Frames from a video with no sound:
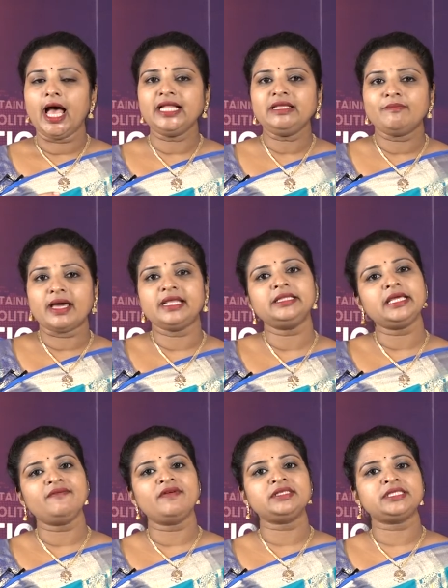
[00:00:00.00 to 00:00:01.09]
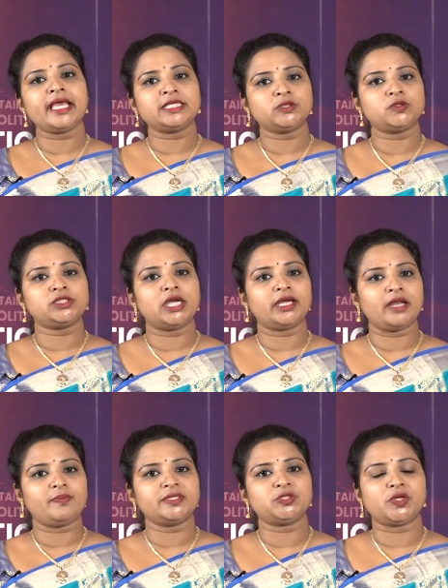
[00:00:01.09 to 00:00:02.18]
అది మరింత రివర్స్ అయ్యే సూచనలు
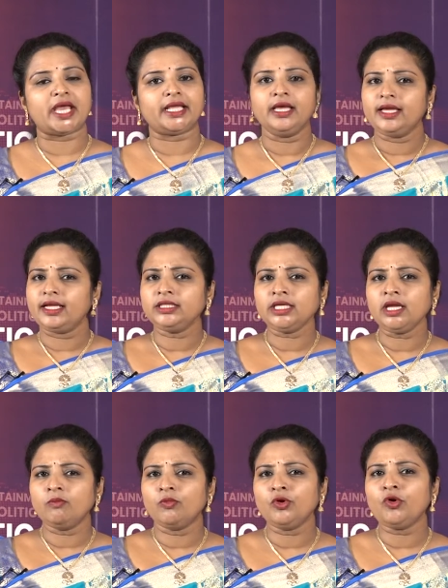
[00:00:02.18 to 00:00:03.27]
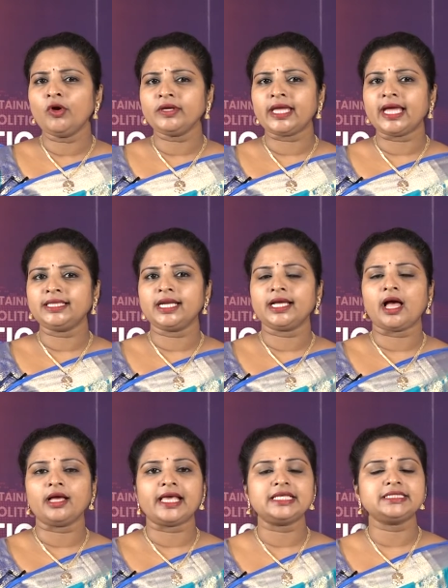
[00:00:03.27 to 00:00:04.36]
కనిపిస్తున్నాయి ఇంతకీ మునుగోడు
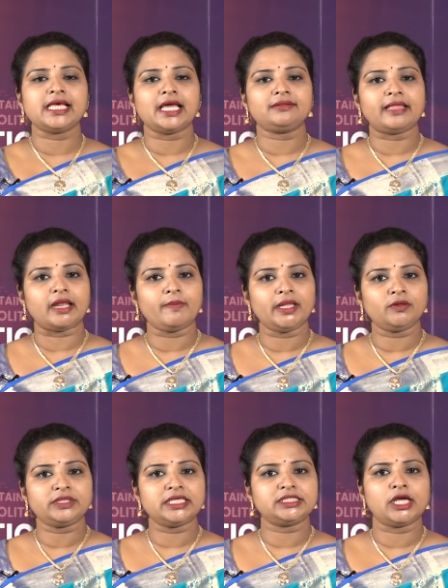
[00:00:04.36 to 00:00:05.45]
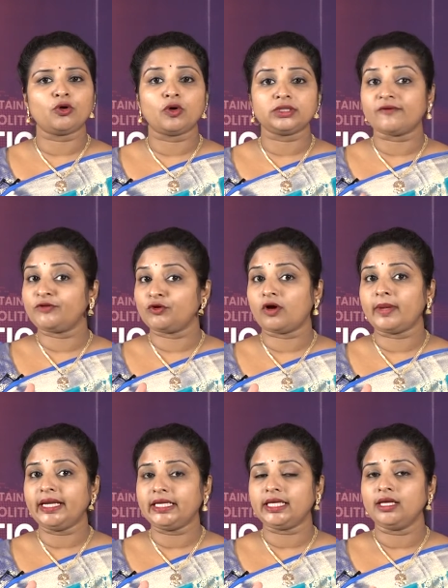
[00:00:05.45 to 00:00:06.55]
కేంద్రంగా కేసీఆర్ తెర మీదకు తెచ్చిన కొత్త వ్యూహం
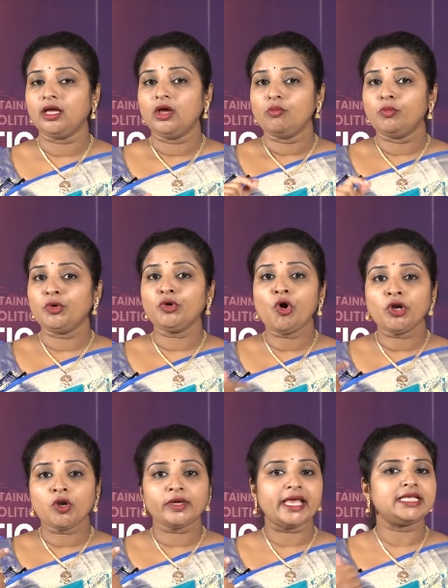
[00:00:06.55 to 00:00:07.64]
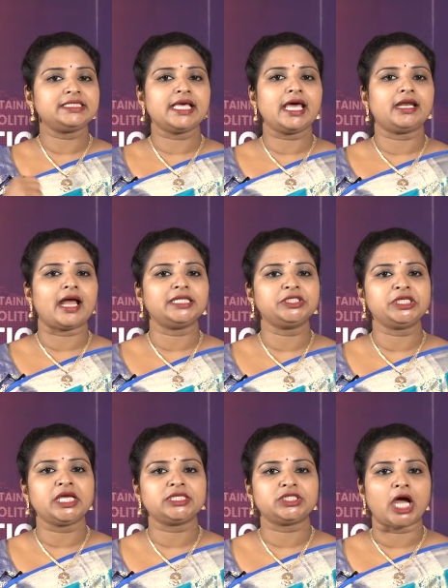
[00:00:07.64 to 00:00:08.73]
ఏంటి మునుగోడులో కేసీఆర్
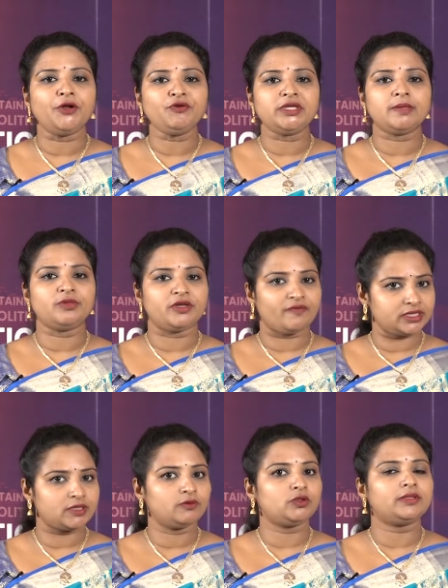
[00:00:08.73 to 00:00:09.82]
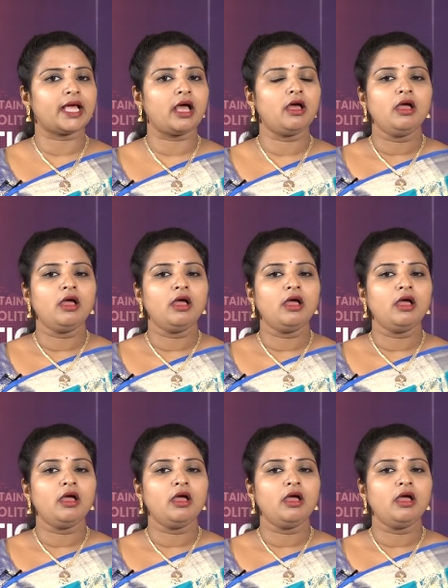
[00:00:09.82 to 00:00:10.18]
రాజకీయ చాణుక్యం రివర్స్ అవుతోందా